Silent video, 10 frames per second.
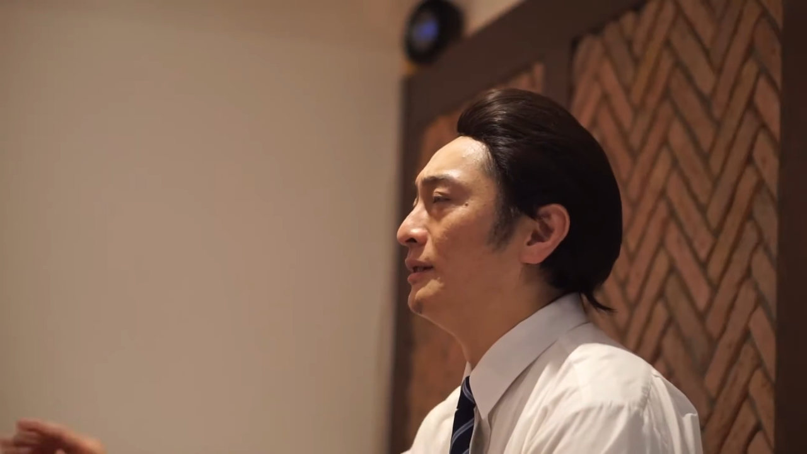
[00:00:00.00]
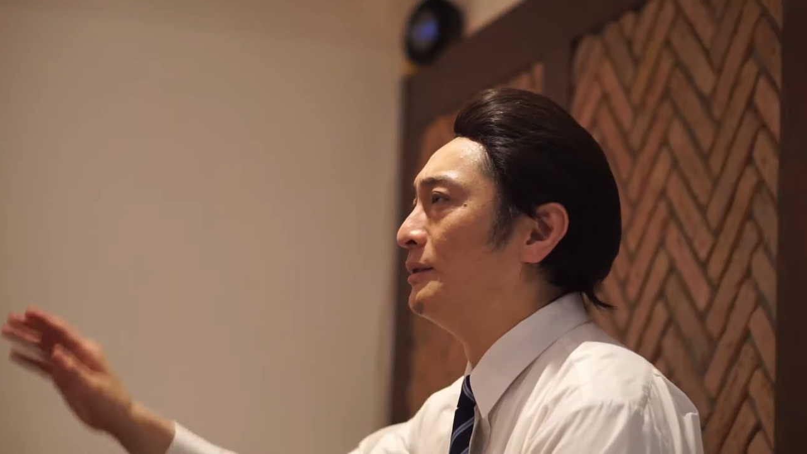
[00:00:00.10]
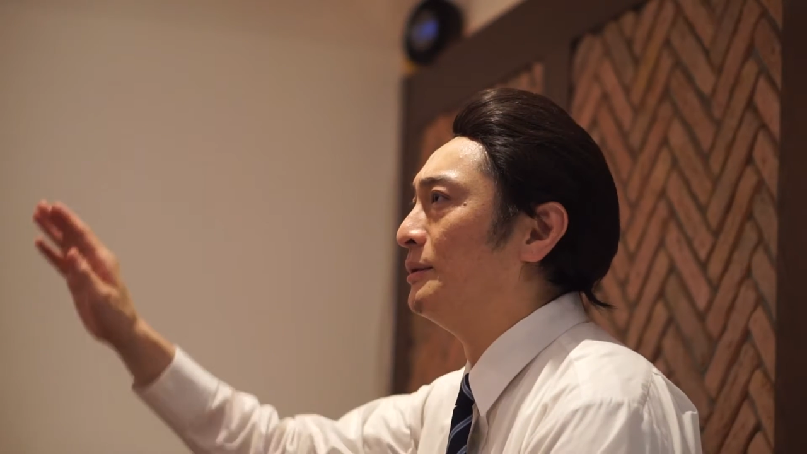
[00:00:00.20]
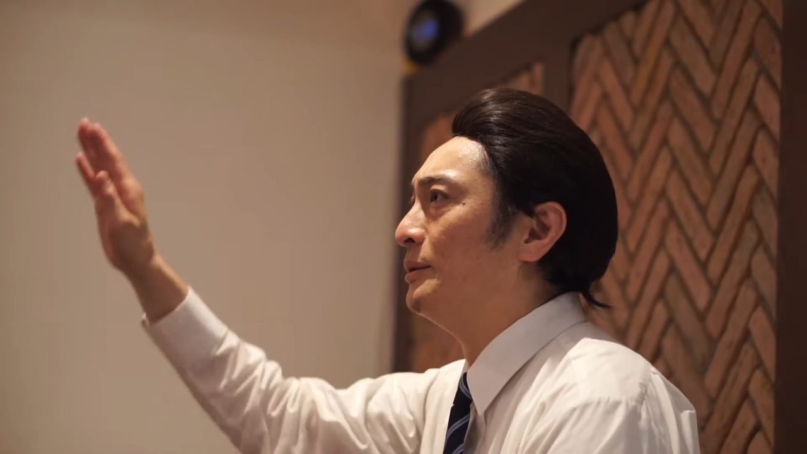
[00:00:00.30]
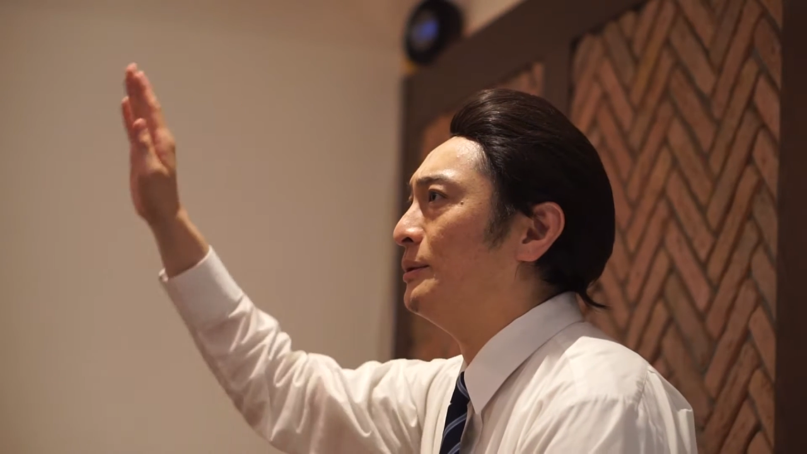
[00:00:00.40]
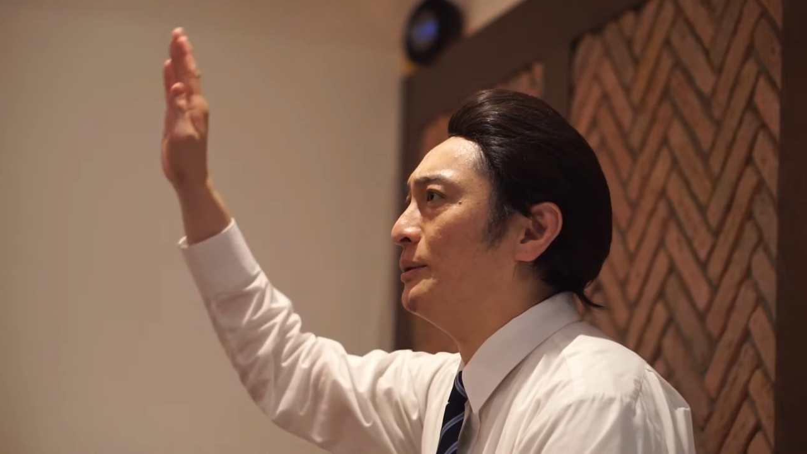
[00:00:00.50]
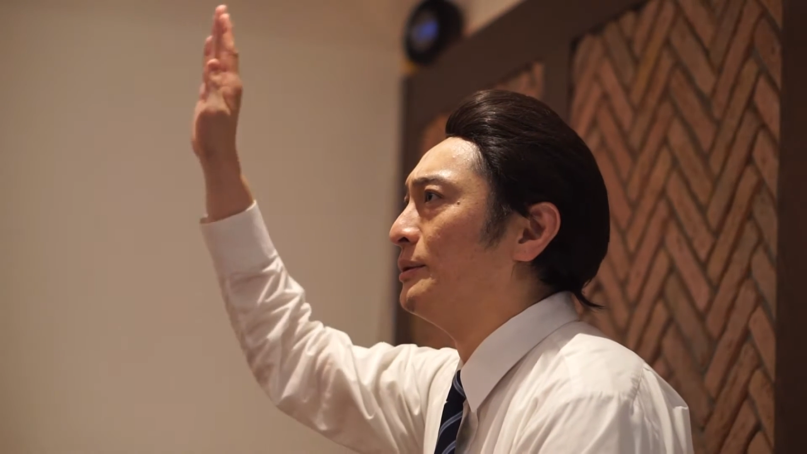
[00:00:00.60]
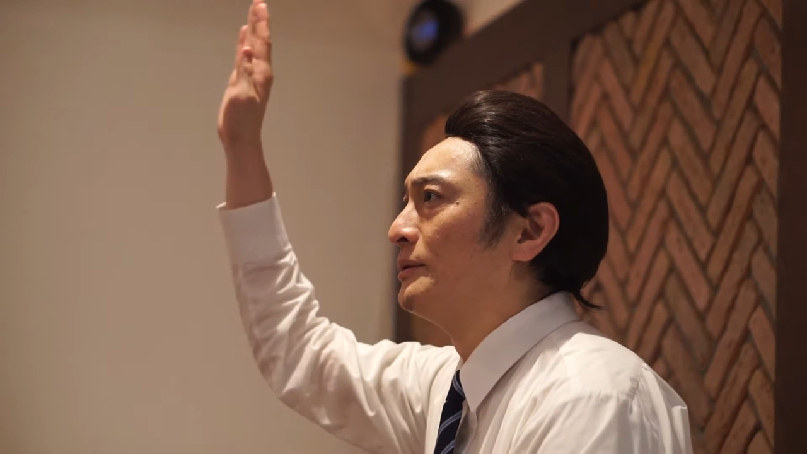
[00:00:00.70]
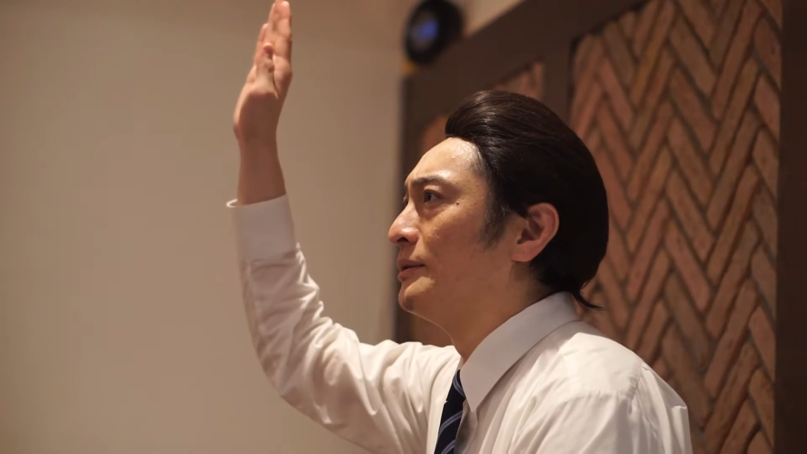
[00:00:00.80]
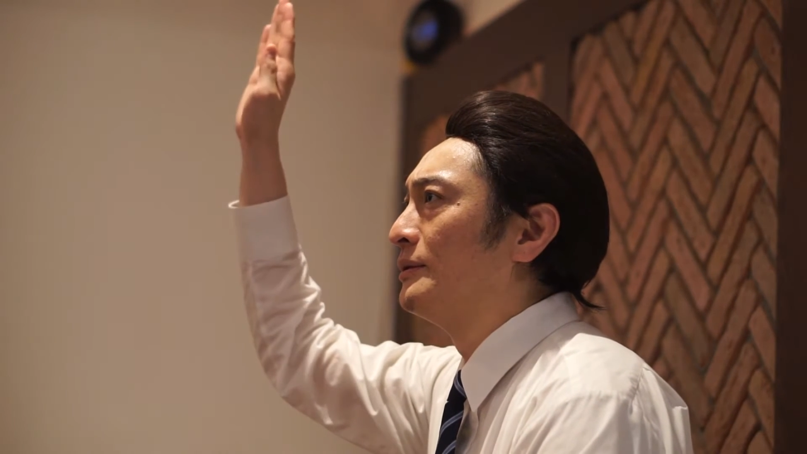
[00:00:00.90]

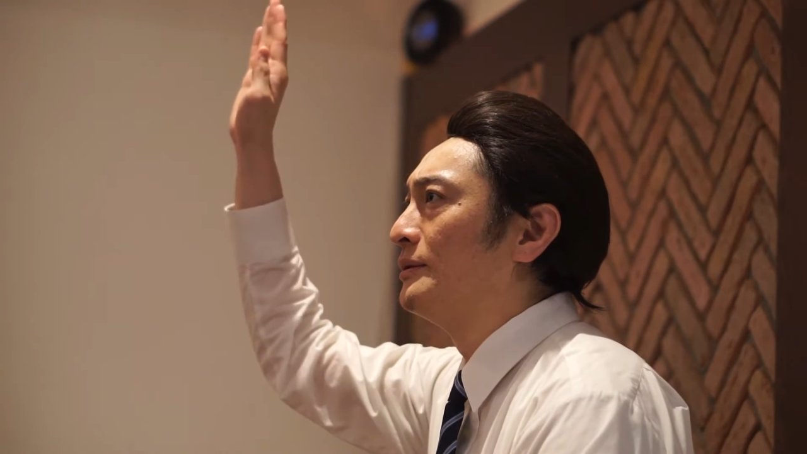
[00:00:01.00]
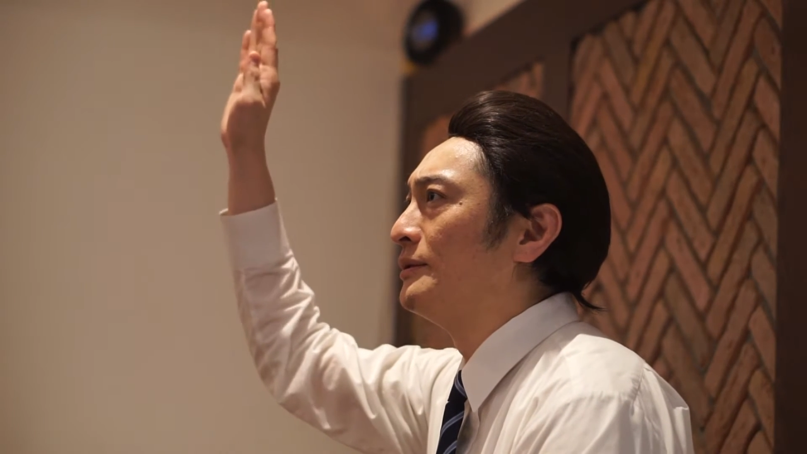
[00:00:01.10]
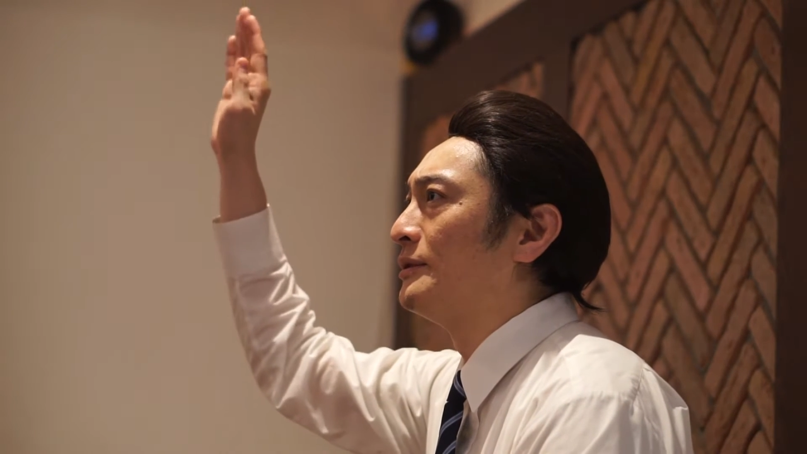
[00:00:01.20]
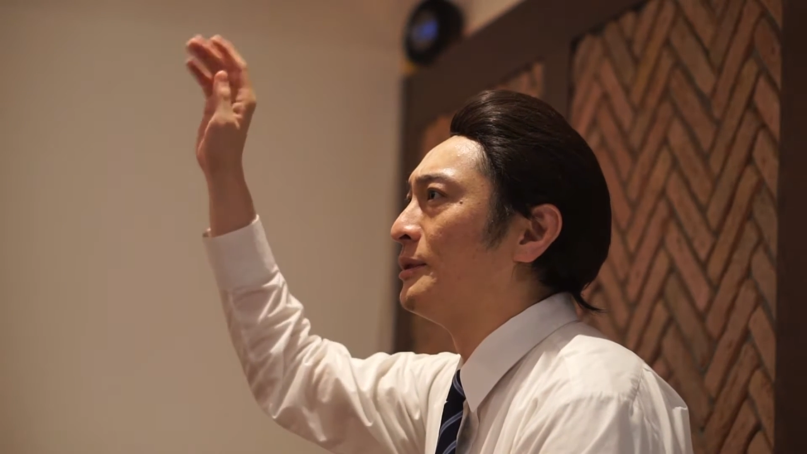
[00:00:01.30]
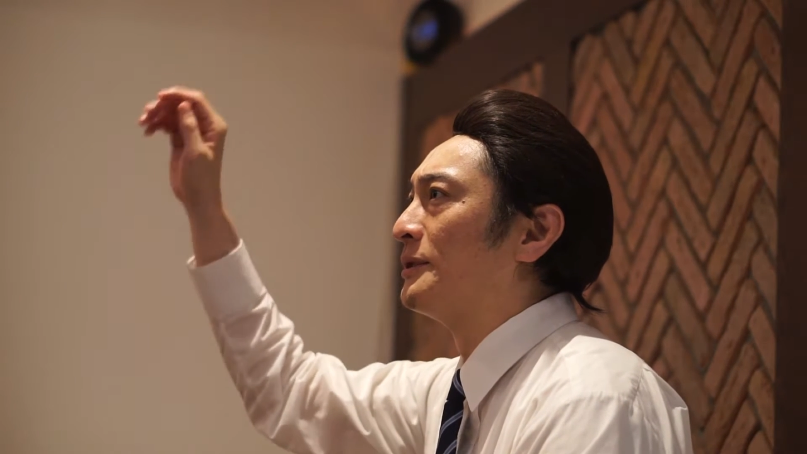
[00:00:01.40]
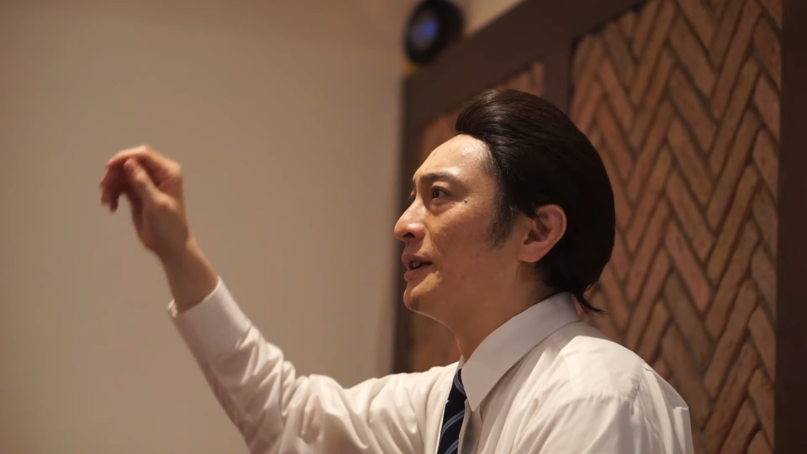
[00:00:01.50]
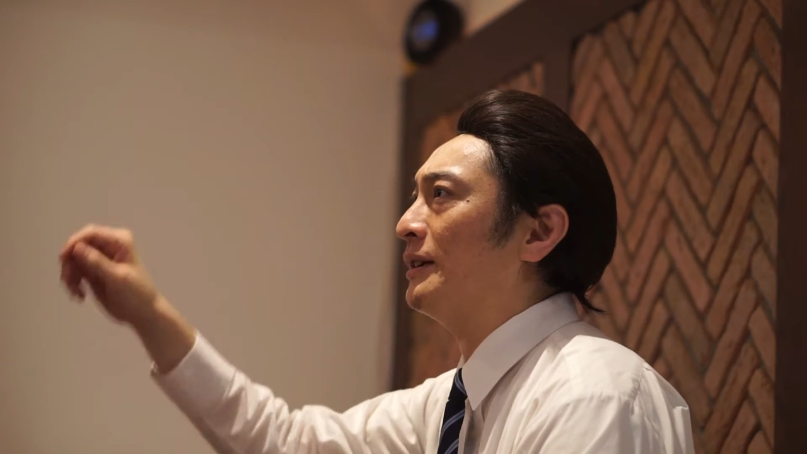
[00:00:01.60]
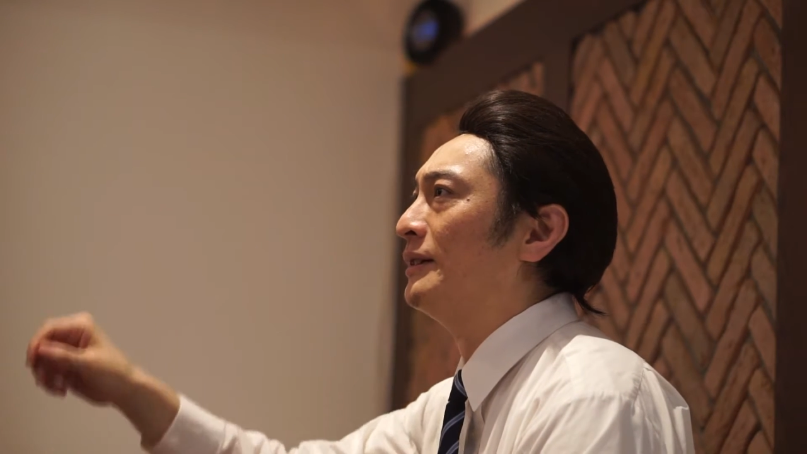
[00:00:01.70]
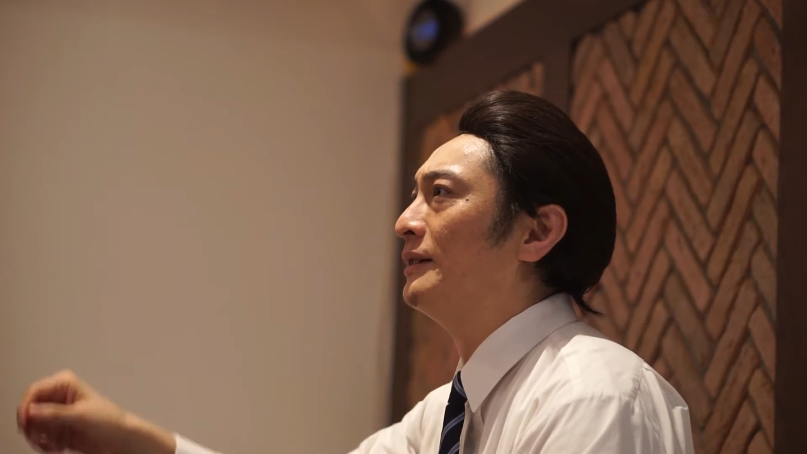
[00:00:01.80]
のすいません